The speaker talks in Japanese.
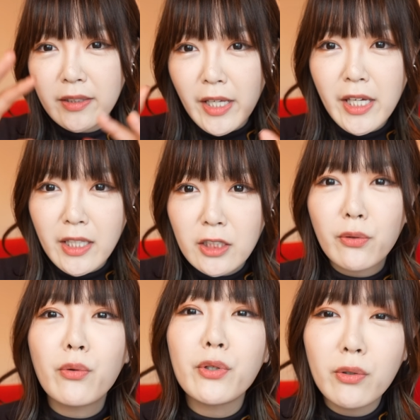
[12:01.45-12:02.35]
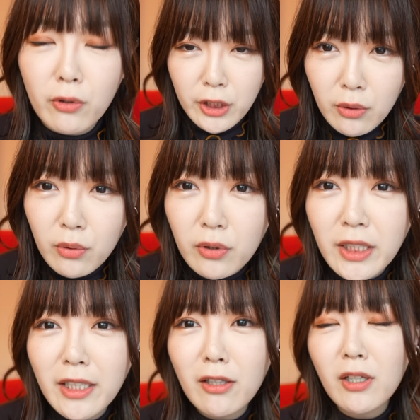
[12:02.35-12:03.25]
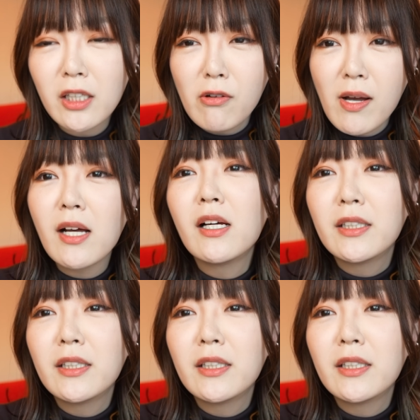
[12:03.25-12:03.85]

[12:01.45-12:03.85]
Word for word: 的にそうい仕事をされてる方は、